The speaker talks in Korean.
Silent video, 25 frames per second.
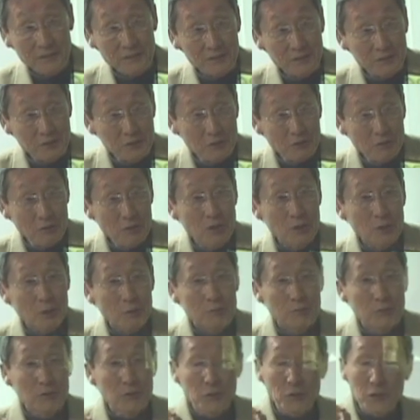그렇죠?
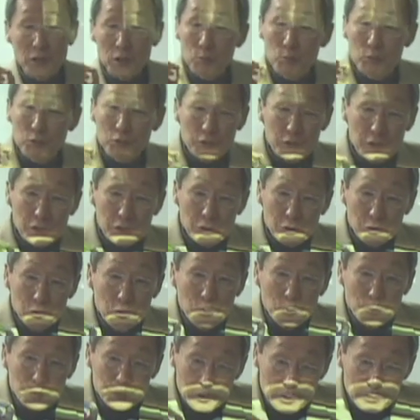물론 이 물질이
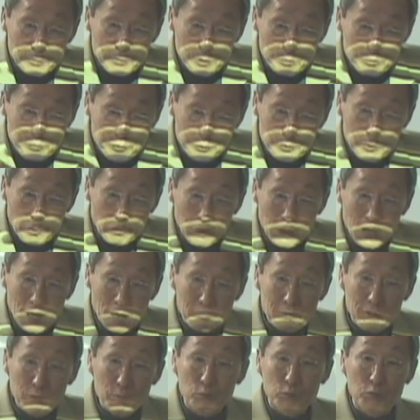없으면
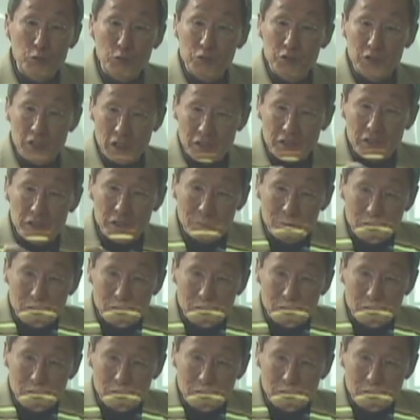부족하면 문제는